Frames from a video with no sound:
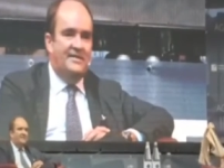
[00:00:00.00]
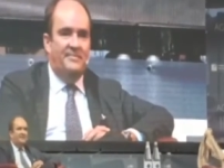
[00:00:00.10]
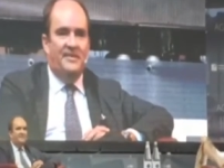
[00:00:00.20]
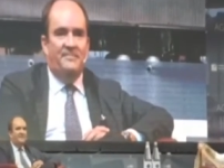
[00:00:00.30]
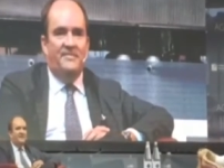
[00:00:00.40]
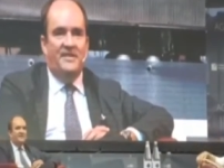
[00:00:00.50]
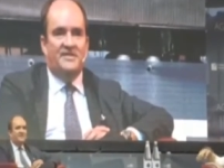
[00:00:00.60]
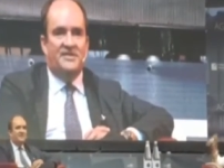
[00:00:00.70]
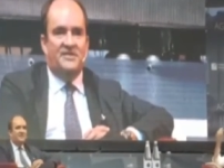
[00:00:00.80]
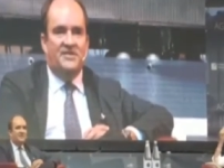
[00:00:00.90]
che hanno
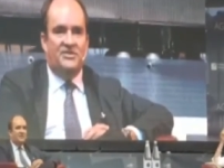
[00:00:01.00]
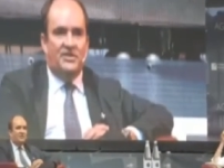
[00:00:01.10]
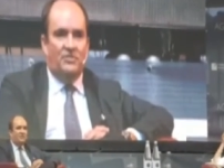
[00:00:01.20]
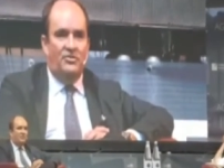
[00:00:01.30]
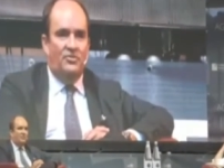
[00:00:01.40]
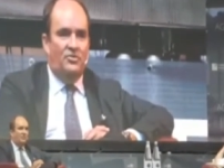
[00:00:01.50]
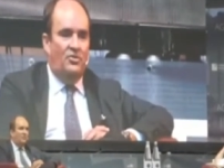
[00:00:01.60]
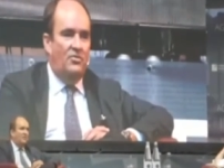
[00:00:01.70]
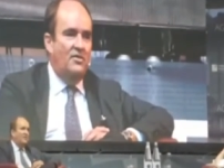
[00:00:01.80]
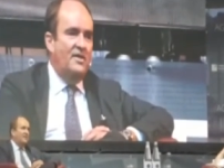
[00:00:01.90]
riempito le
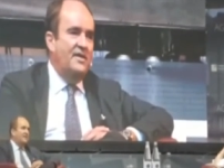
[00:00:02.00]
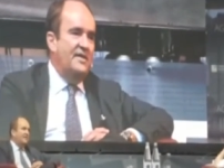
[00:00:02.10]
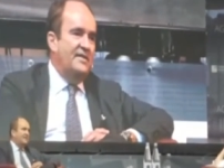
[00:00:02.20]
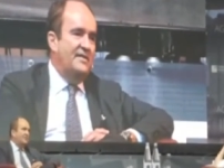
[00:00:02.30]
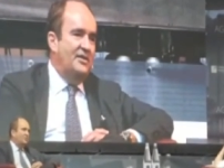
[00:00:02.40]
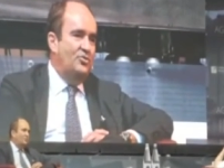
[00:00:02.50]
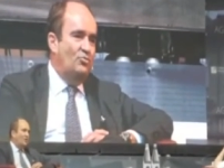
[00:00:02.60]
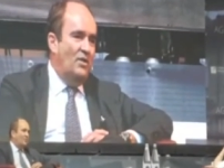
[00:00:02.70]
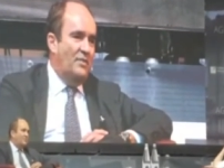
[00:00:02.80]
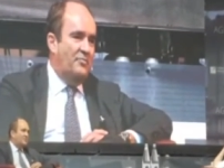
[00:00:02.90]
piazze e le
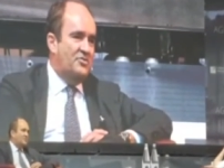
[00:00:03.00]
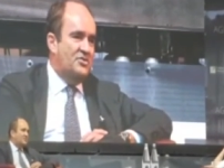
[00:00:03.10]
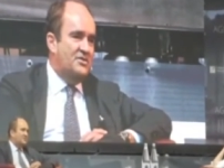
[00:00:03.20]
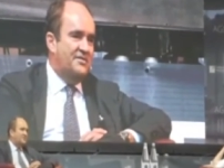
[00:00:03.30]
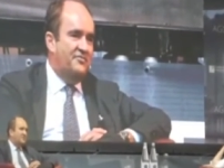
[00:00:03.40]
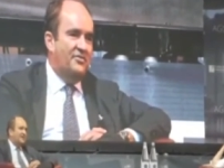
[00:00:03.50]
corti di borgo